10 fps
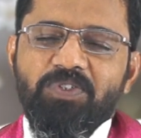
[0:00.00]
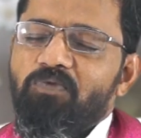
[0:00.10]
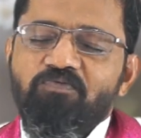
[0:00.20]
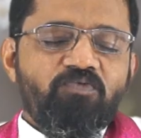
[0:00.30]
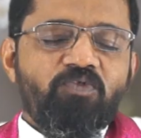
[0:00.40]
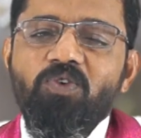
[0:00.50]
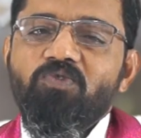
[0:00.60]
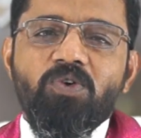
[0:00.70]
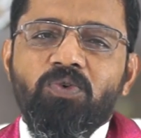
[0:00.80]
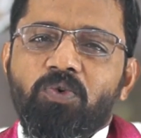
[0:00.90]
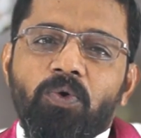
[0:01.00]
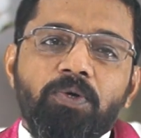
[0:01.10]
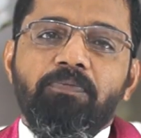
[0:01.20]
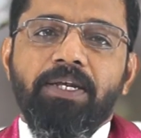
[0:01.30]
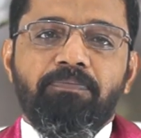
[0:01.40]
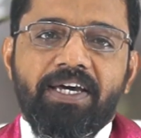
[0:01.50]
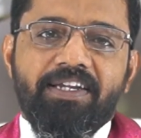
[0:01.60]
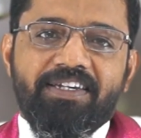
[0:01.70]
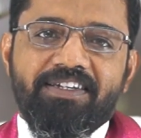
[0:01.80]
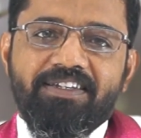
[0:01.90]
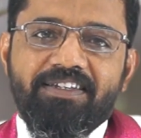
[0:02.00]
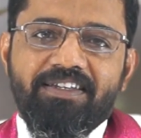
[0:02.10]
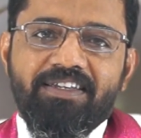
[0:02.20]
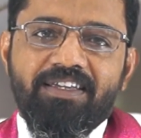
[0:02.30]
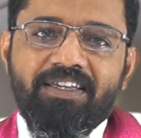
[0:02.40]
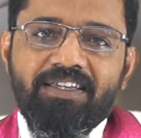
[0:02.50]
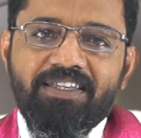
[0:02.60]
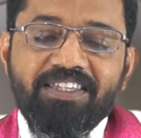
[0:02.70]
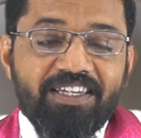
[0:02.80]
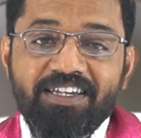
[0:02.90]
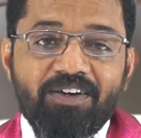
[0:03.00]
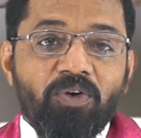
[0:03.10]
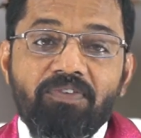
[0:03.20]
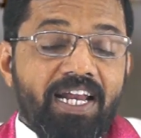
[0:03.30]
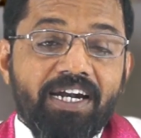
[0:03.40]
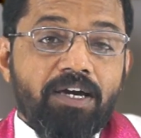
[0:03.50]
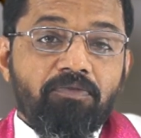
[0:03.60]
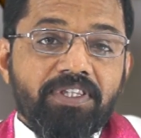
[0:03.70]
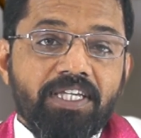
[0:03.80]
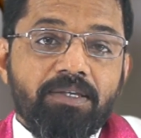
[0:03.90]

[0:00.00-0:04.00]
எவ்வளவு கொடுமைன்னு பாருங்கள் இது ஒருவேளை நாம் வந்து